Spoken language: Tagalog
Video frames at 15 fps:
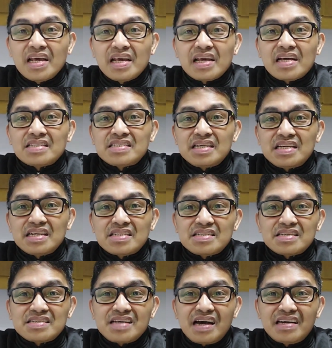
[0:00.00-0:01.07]
Kasi
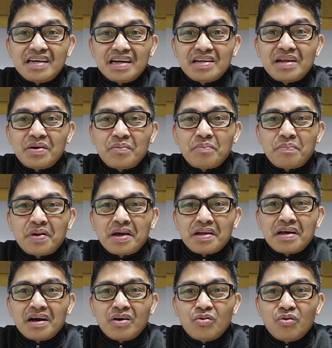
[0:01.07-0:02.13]
nasasayang lang yung
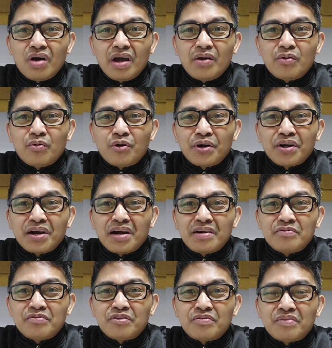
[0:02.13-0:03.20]
pera ko. I work hard
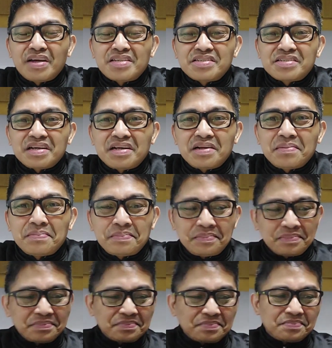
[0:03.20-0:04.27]
for myself.
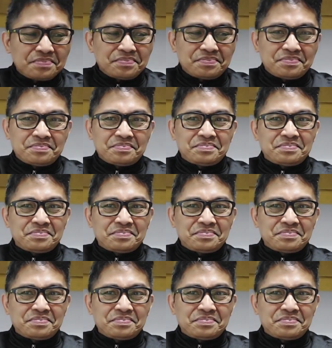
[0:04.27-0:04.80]
Hmm.